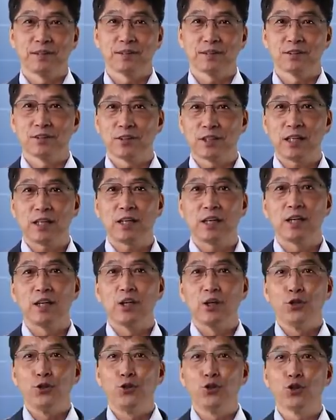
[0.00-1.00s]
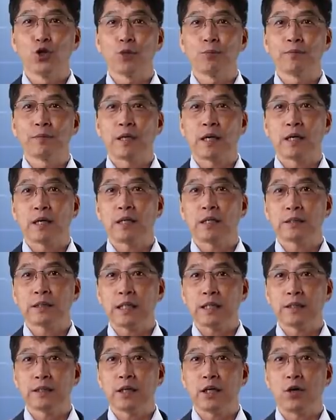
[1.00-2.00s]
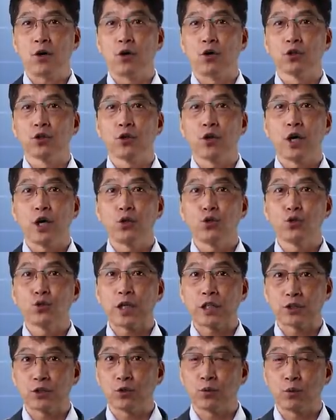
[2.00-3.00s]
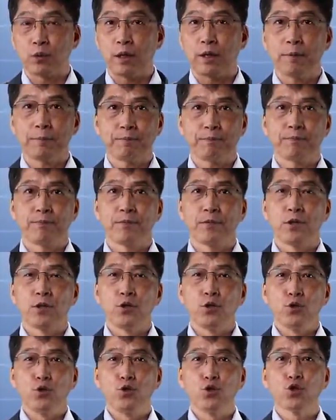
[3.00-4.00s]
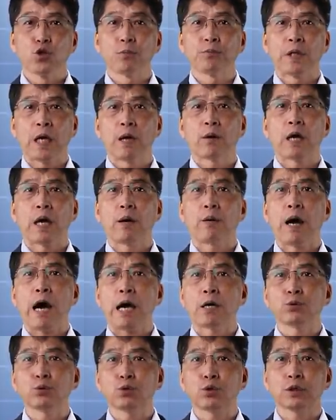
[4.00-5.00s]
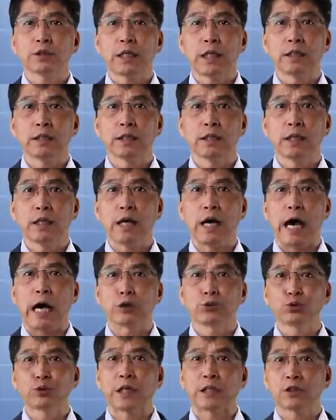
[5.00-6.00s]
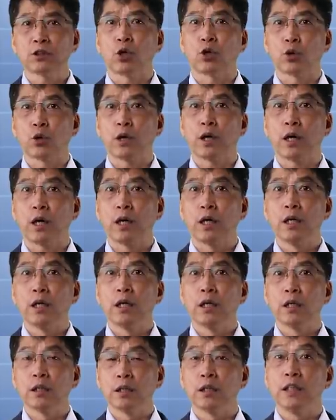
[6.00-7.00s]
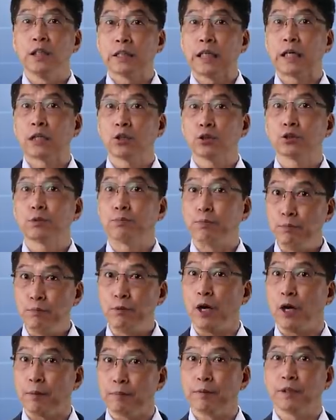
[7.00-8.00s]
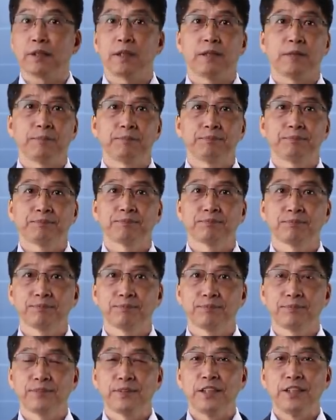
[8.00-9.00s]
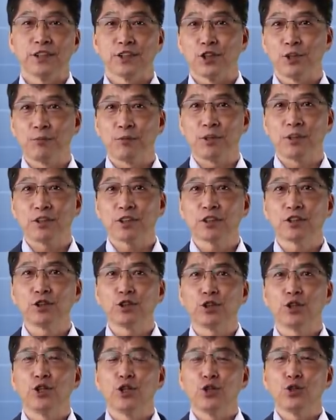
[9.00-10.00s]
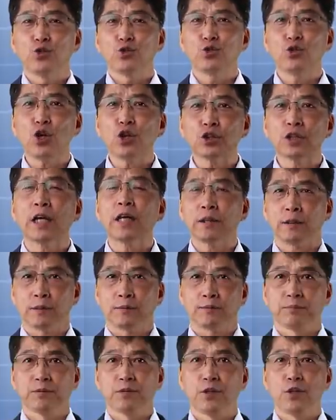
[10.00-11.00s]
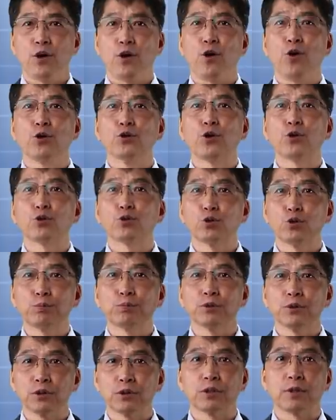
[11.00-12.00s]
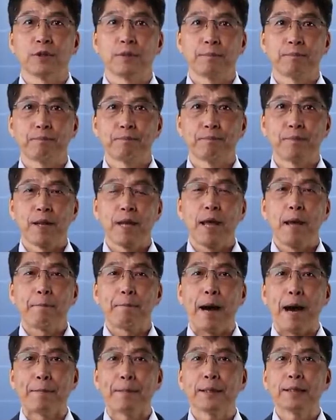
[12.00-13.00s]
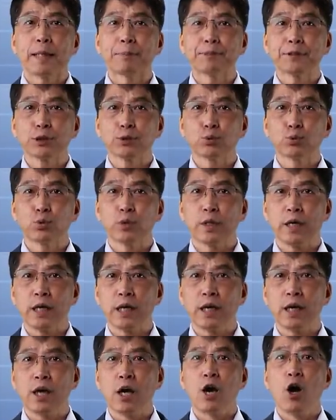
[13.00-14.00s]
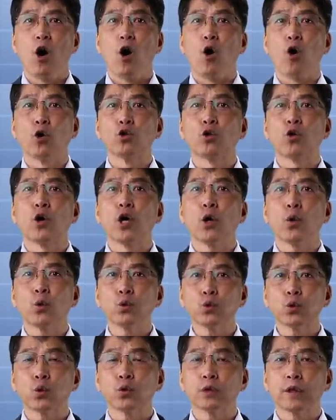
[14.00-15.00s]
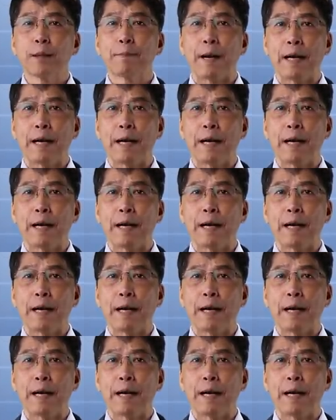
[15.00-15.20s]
그러나 유럽 나라 사이의 언어의 유사성과 유럽 나라와 한국어 사이에 아주 다른 언어가 있다는 것은 분명합니다. 그런 면에서 그 뚜렷한 언어 그룹들을 바벨탑 직후에 언어의 혼돈 때